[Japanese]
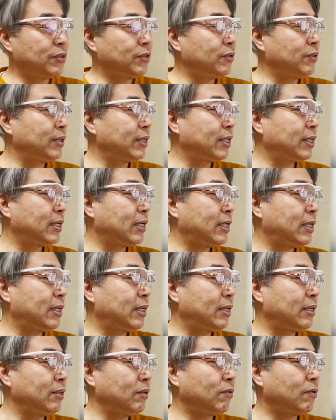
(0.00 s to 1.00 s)
それか
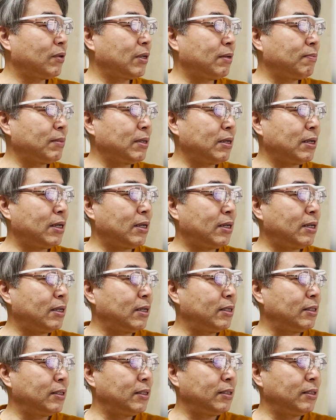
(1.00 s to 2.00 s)
ら横
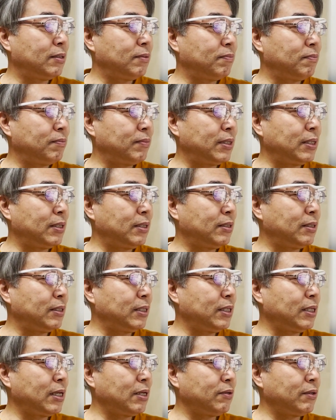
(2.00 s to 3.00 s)
浜
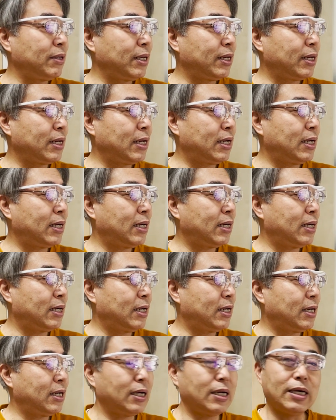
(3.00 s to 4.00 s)
DNA
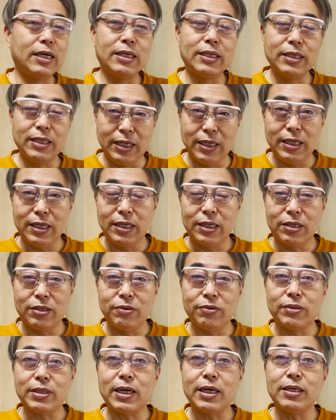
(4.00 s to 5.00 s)
が2、
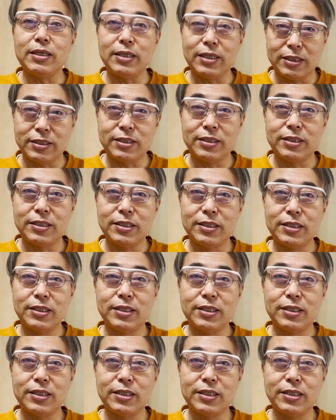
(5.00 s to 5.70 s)
9対2です。